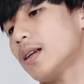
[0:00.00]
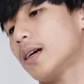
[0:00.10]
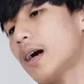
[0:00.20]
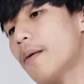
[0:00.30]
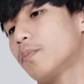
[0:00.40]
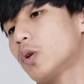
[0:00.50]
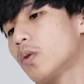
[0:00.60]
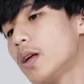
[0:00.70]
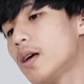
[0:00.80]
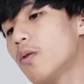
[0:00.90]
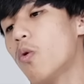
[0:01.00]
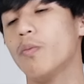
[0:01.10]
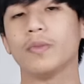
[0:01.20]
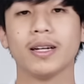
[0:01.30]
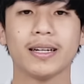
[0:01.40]
นะครับตรงนี้หุ้
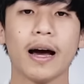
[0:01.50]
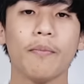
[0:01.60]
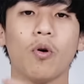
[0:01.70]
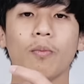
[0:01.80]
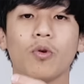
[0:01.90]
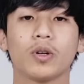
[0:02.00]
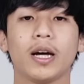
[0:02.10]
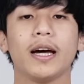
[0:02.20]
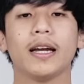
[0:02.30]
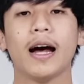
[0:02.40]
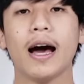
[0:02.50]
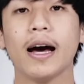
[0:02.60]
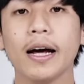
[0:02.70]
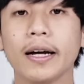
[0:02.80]
มนะครับผมโอเคนะฮะ